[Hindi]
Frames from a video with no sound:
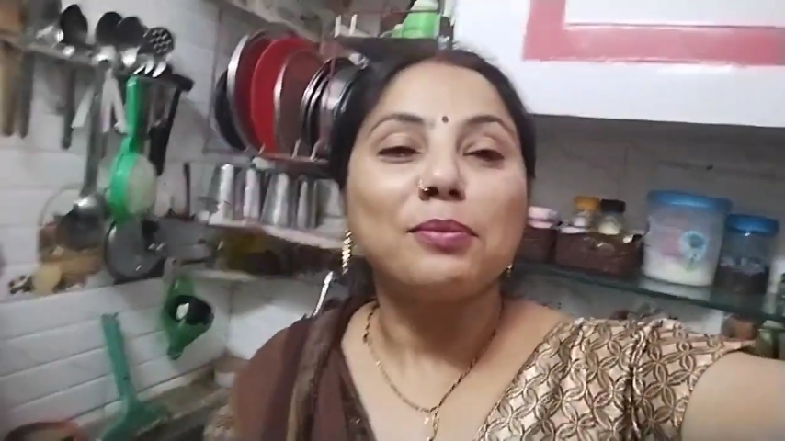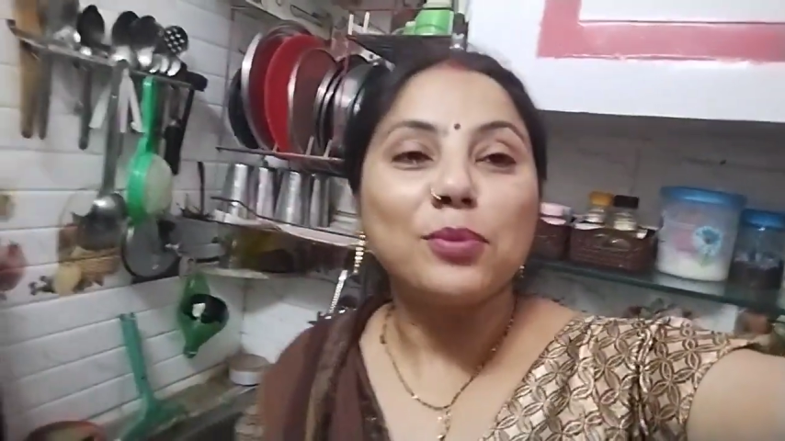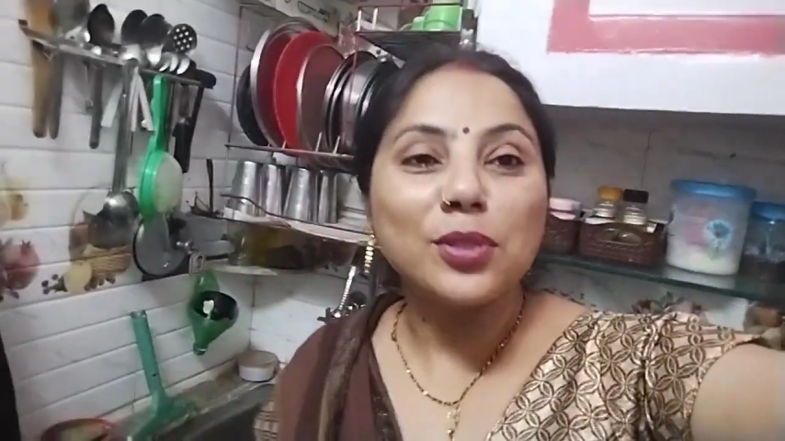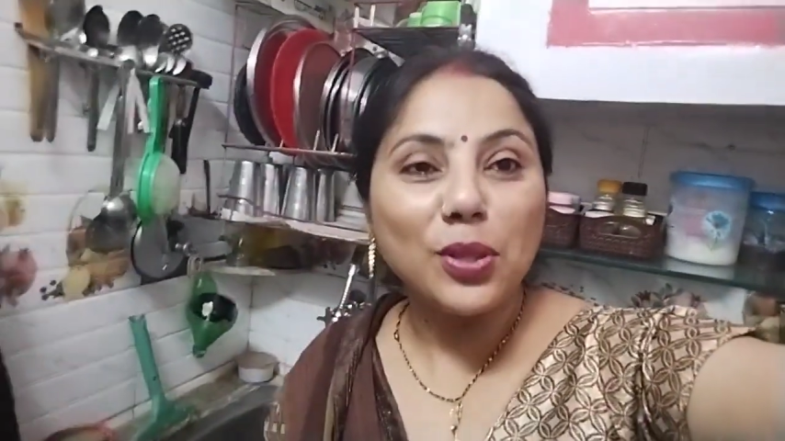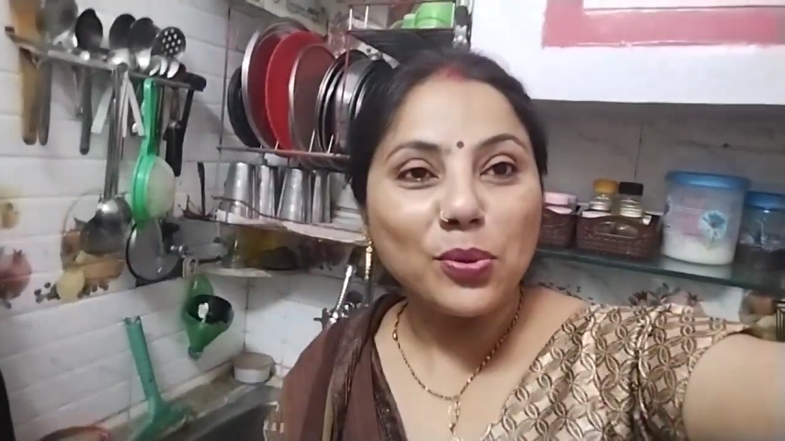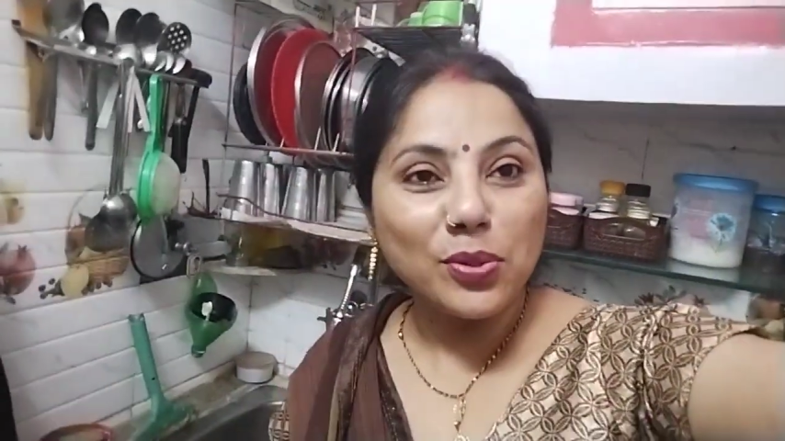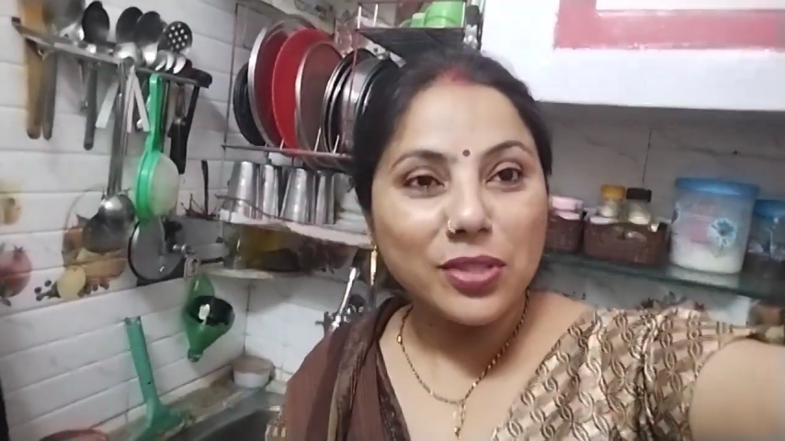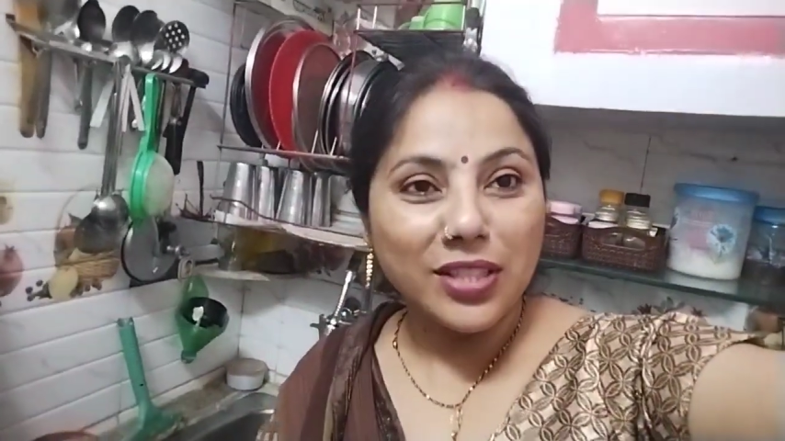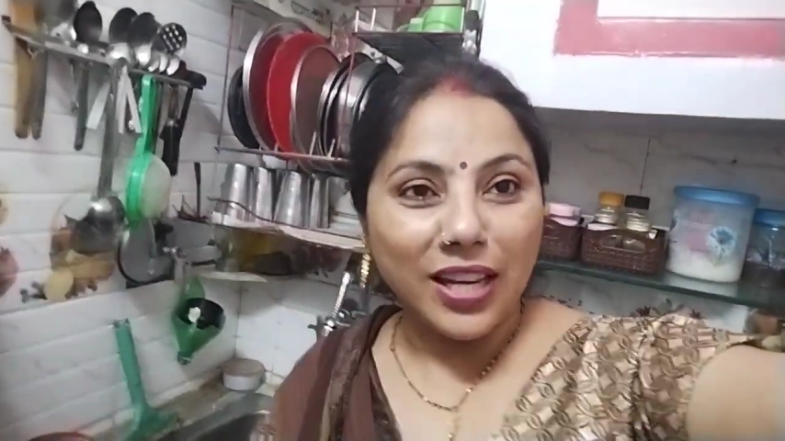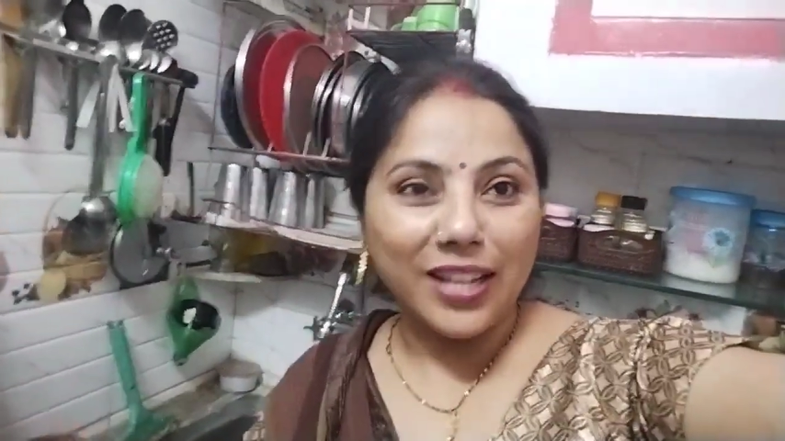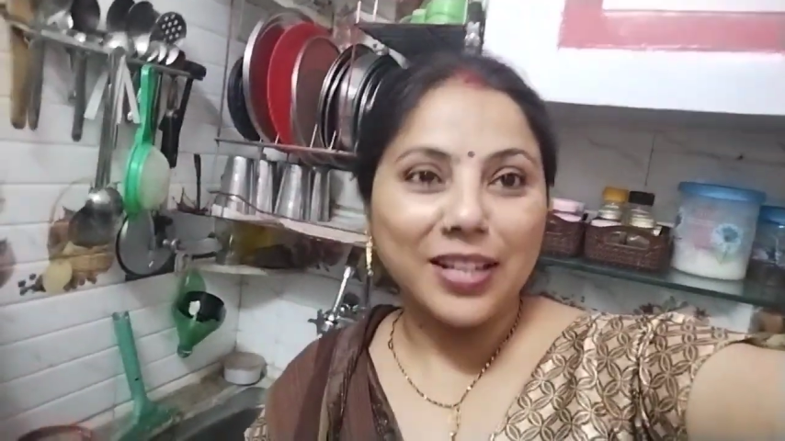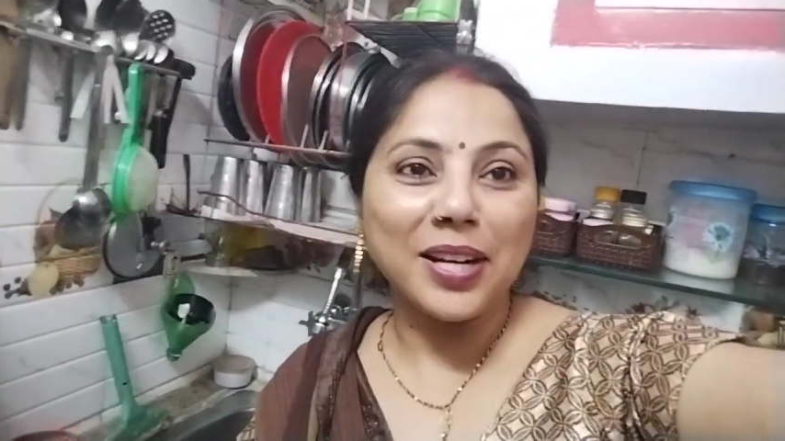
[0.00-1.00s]
मुझे
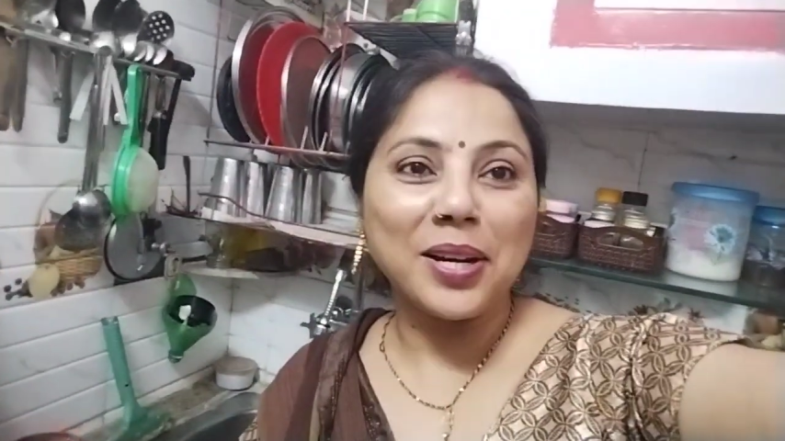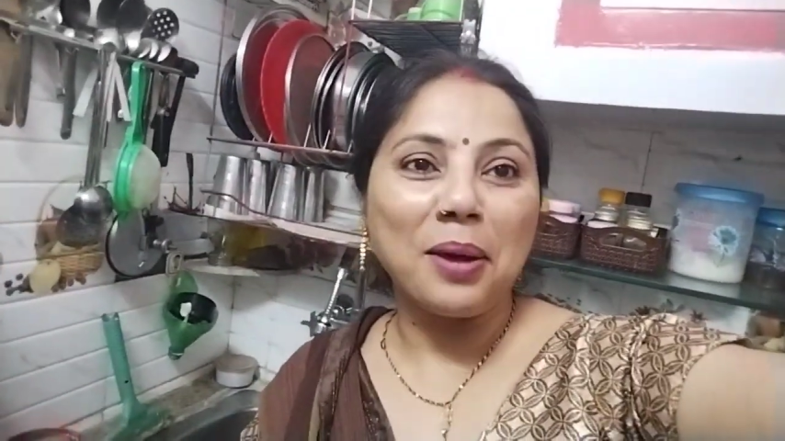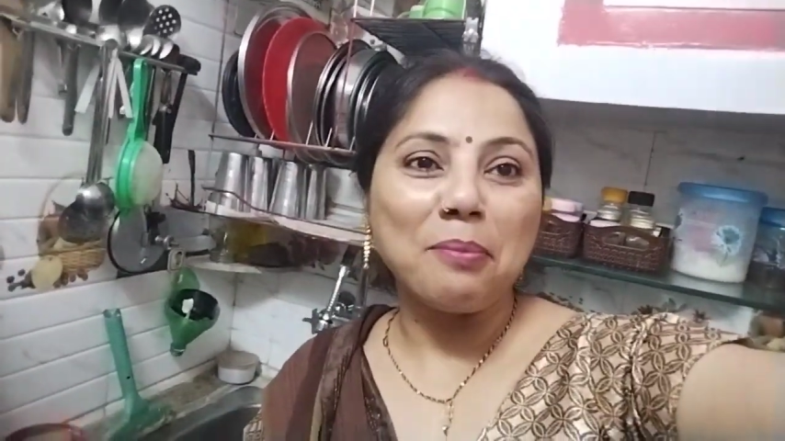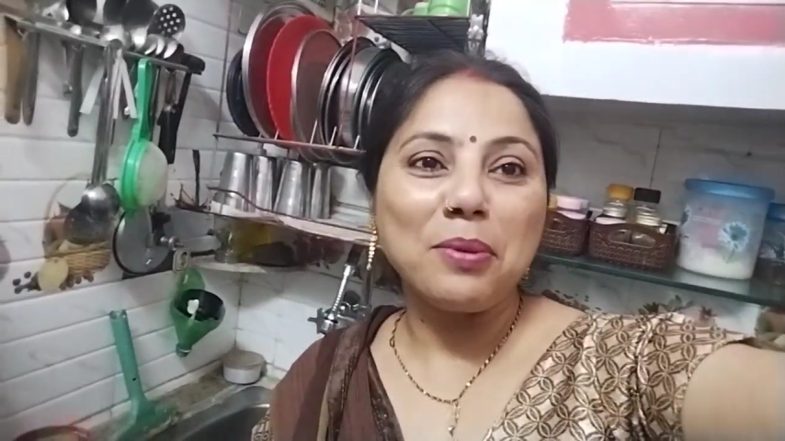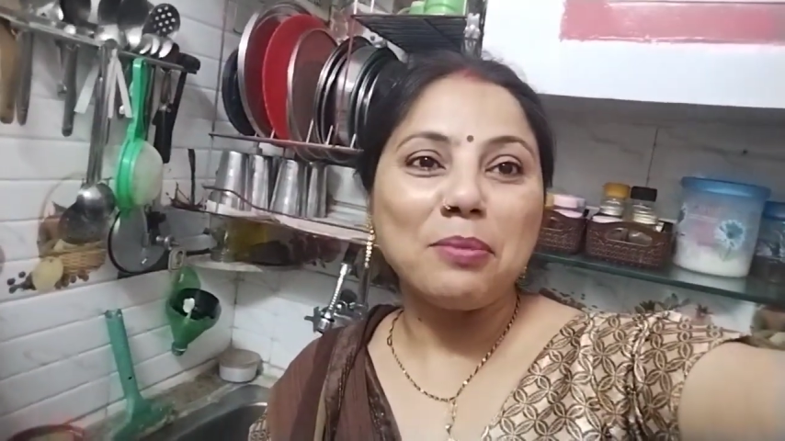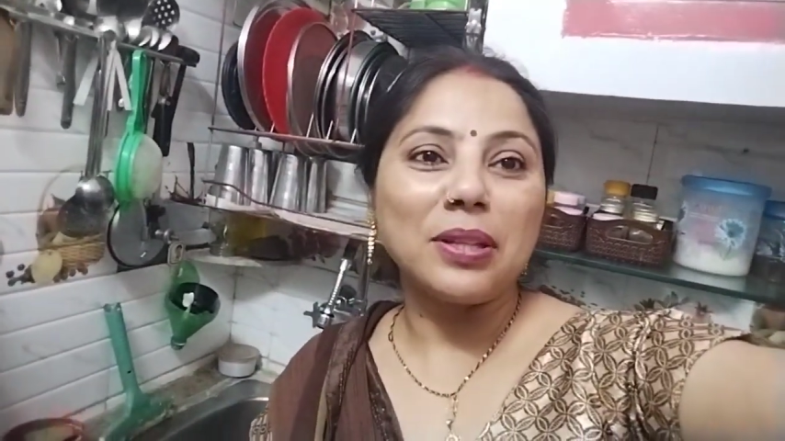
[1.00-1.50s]
उस शहर का नाम भी